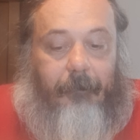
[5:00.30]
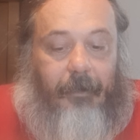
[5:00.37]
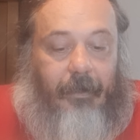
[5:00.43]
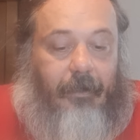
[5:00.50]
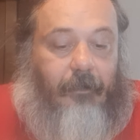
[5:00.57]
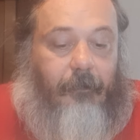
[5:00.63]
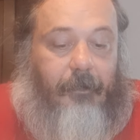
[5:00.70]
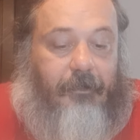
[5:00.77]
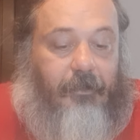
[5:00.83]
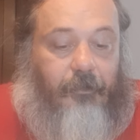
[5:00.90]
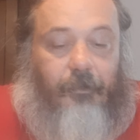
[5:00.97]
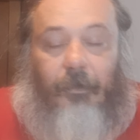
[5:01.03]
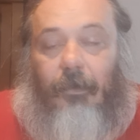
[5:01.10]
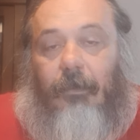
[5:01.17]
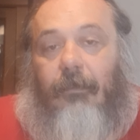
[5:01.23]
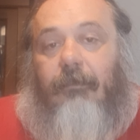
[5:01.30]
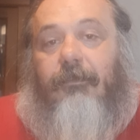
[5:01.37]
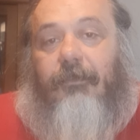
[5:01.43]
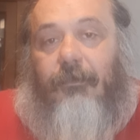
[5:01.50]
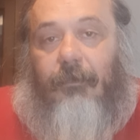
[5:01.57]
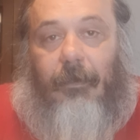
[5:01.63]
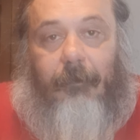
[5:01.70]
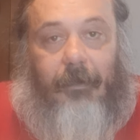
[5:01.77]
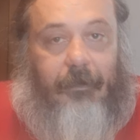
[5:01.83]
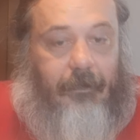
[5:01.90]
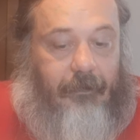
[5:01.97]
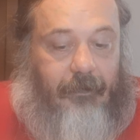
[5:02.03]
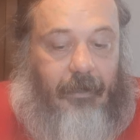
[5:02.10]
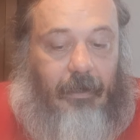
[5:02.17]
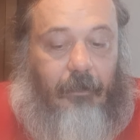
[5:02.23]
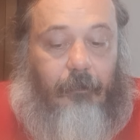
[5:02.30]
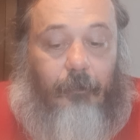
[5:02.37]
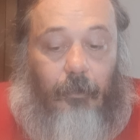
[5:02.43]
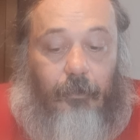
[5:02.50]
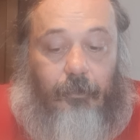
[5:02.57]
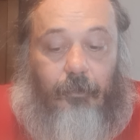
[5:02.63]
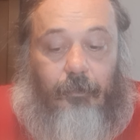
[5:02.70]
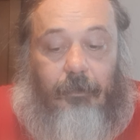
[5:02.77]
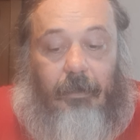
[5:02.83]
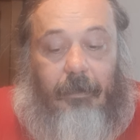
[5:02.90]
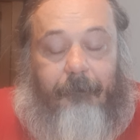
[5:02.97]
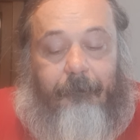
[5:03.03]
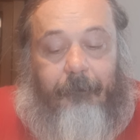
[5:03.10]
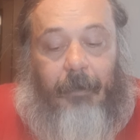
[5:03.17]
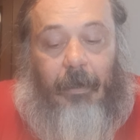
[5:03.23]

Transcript: B come Sassuolo sicuramente saranno molto utili.